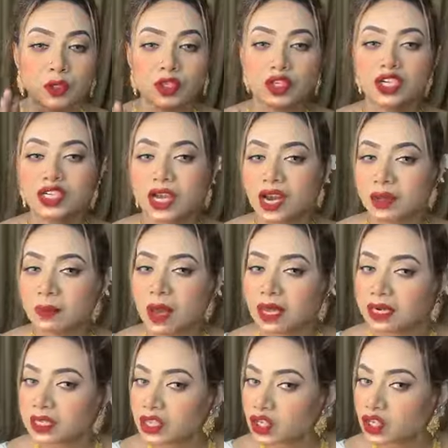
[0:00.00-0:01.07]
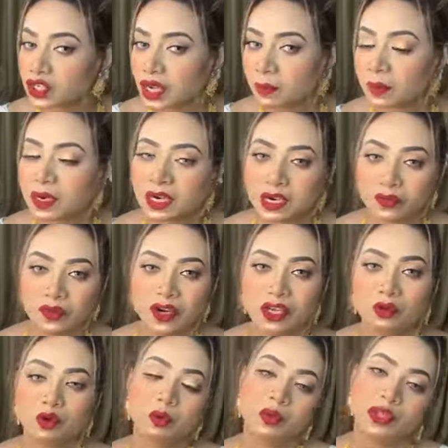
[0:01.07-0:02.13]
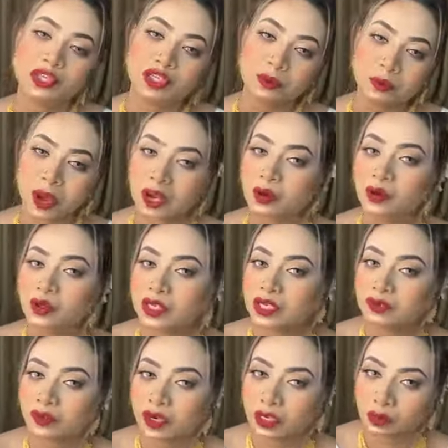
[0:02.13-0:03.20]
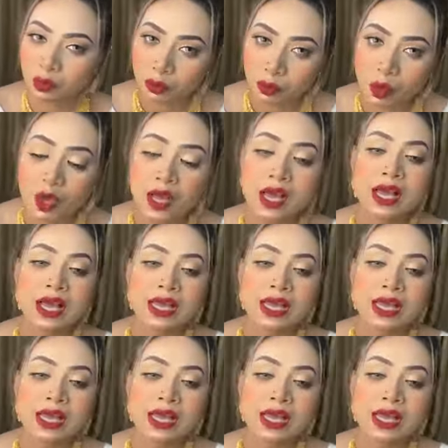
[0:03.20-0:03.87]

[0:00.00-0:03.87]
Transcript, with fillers: পঞ্চাশ সারা বাংলাদেশে আমরা ডেলিভারি করব দেশের বাইরেও ডেলিভারি করব